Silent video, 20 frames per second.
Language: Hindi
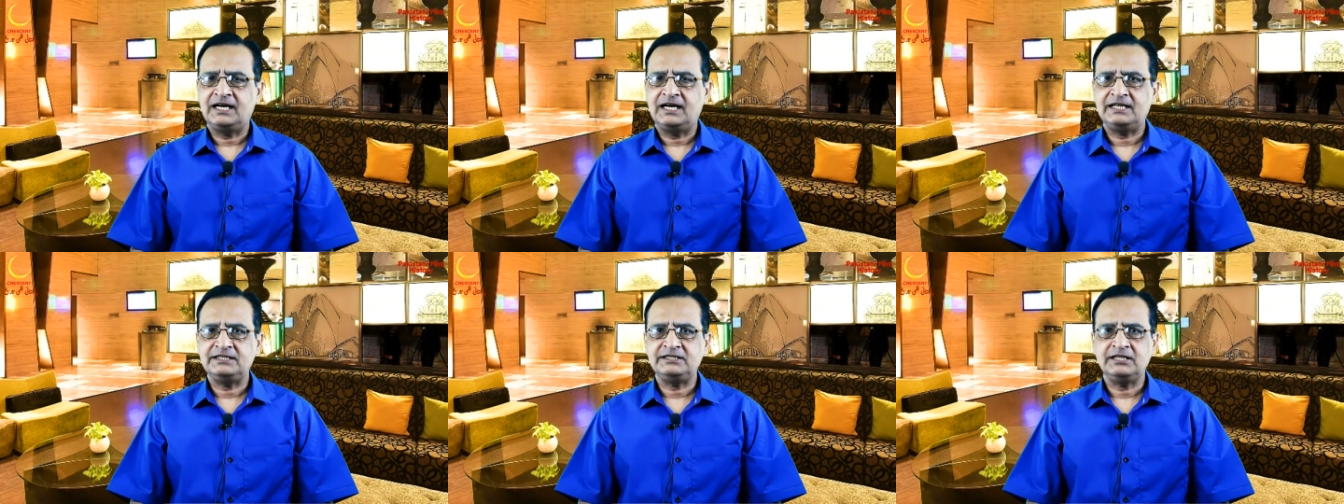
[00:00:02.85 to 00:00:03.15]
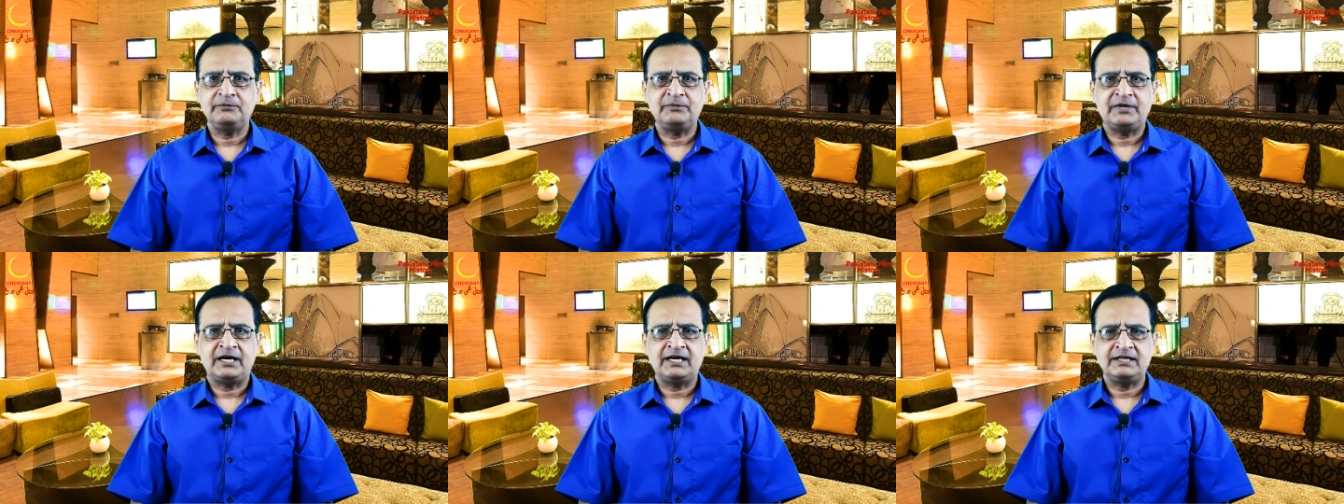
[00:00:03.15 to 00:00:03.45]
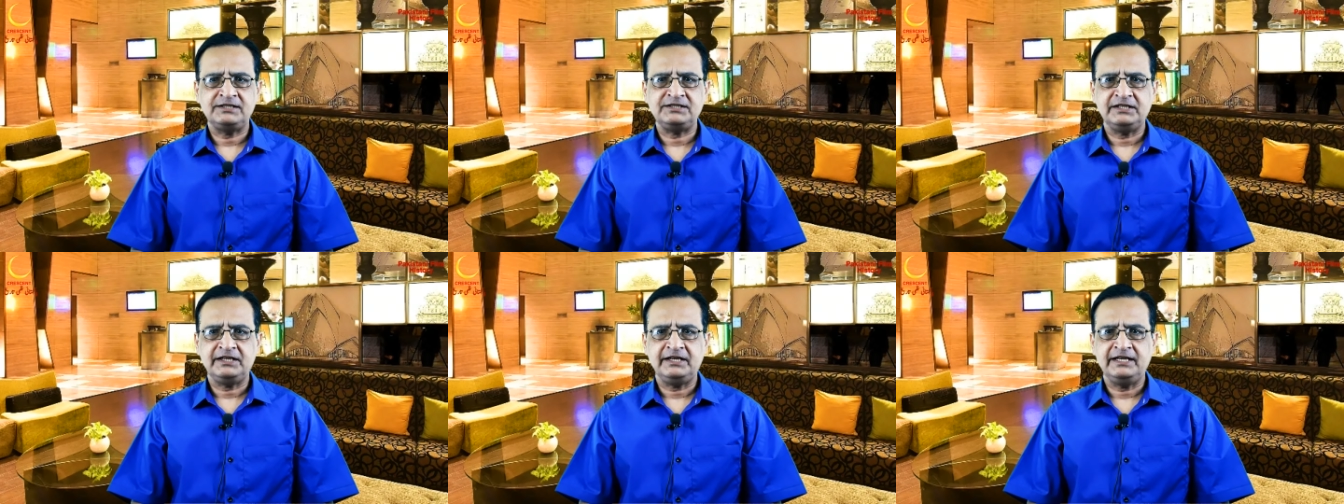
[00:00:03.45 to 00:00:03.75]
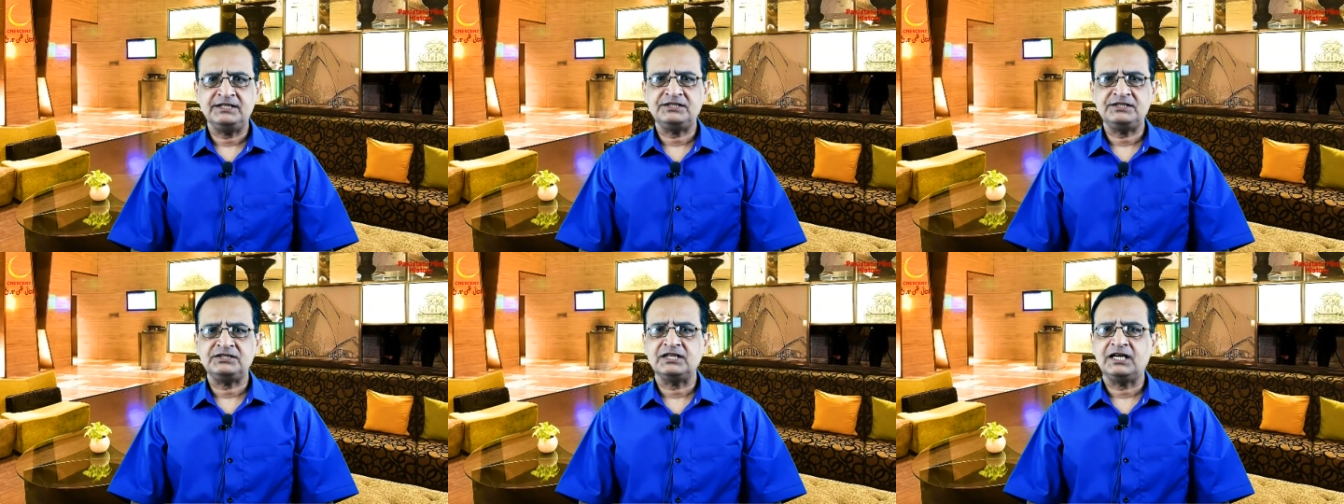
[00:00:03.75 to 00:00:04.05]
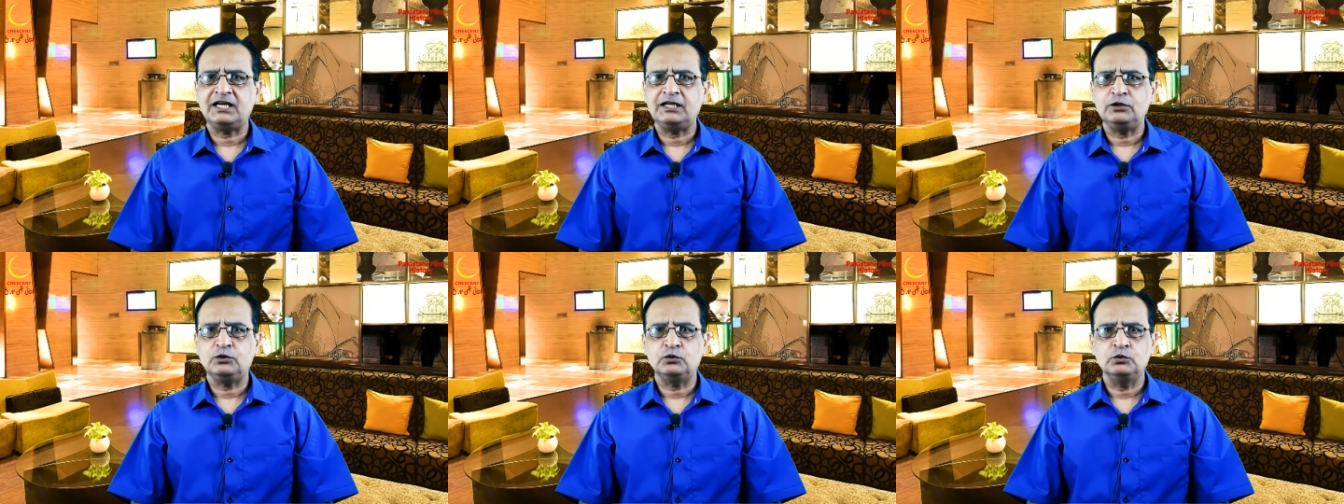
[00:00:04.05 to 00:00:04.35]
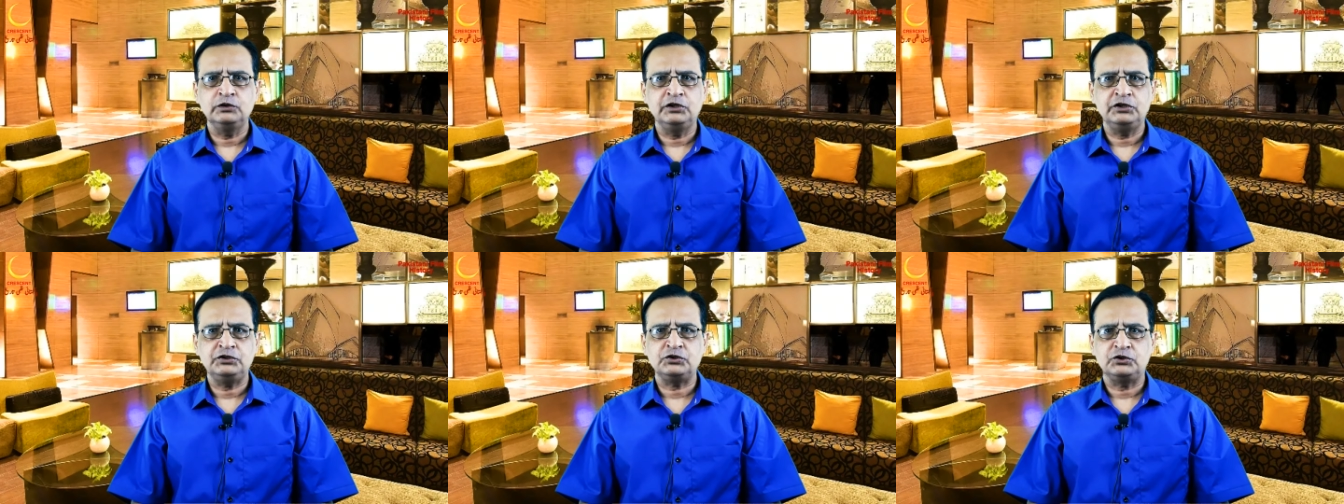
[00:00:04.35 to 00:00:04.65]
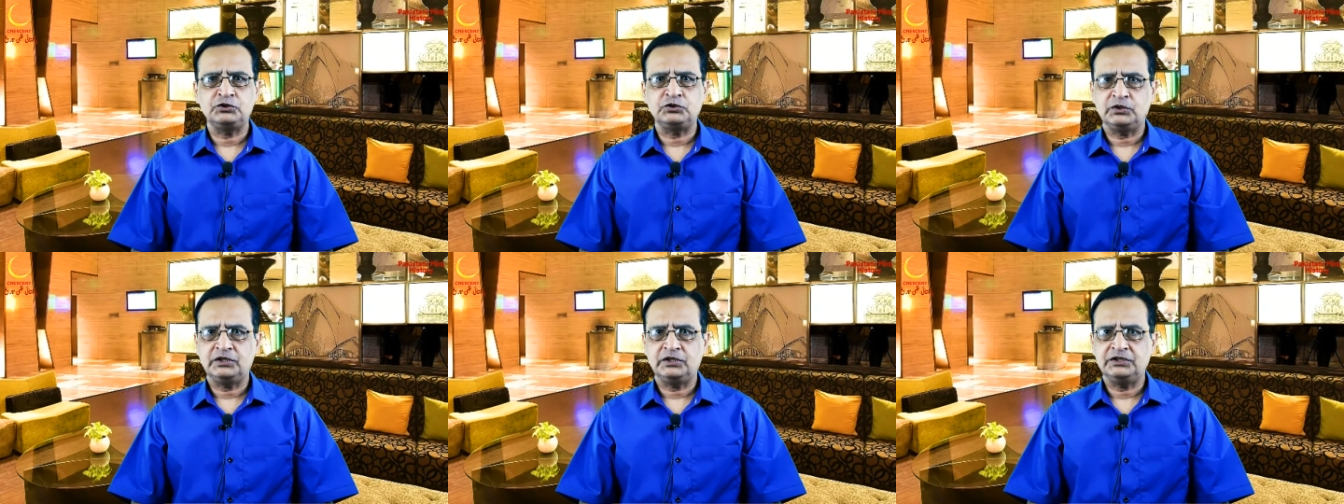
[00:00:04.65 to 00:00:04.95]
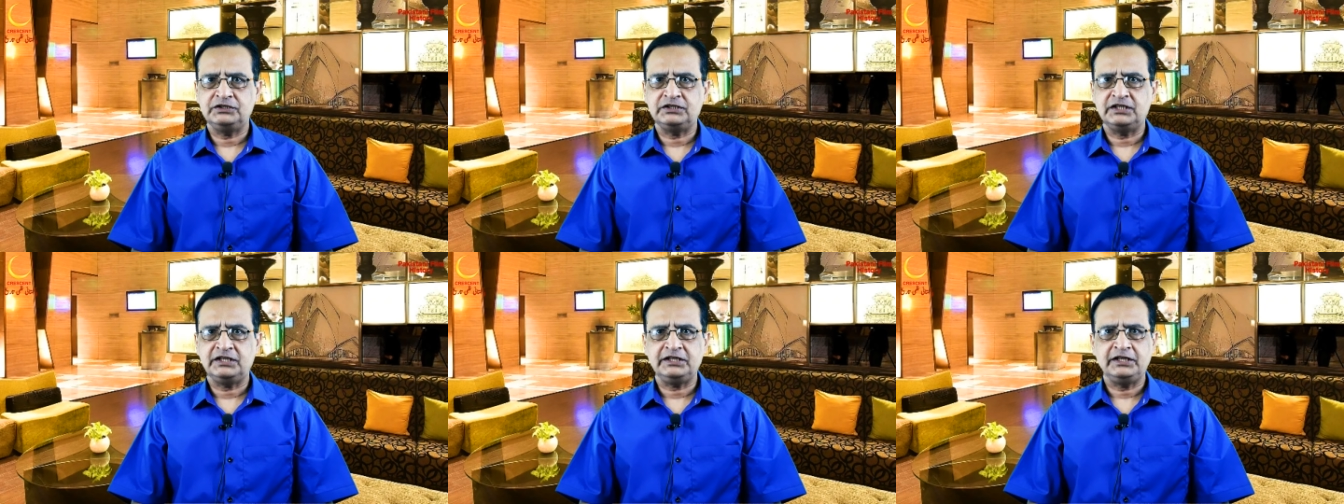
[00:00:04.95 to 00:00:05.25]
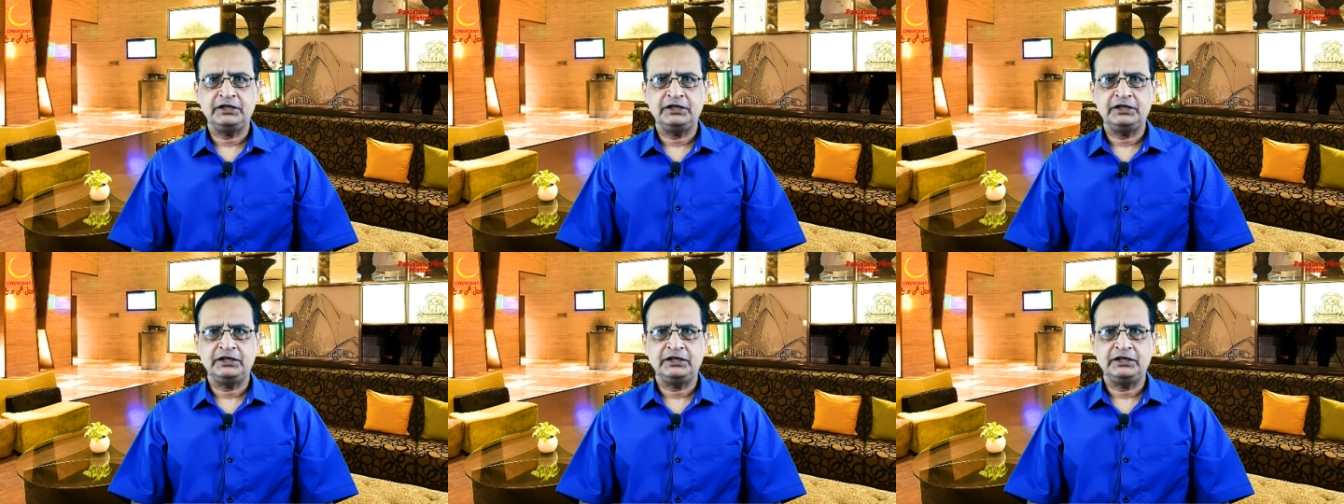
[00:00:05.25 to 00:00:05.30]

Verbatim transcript: आज हम हाजिर हैं साल 1974